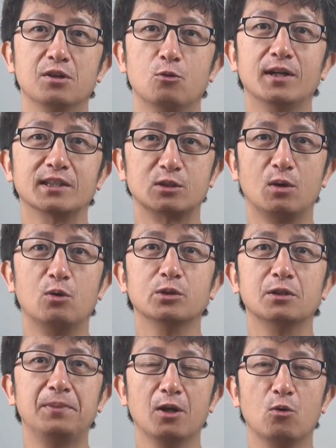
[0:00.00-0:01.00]
万事万物
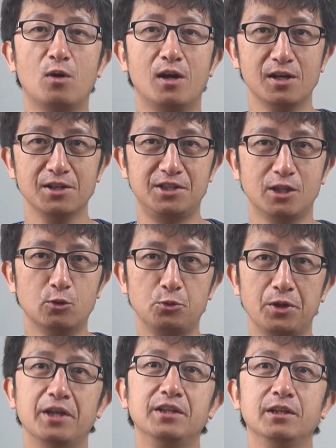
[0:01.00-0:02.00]
的变化皆有
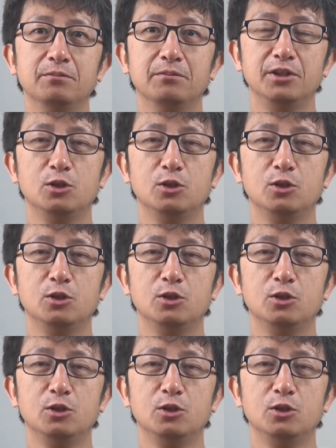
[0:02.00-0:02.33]
原因，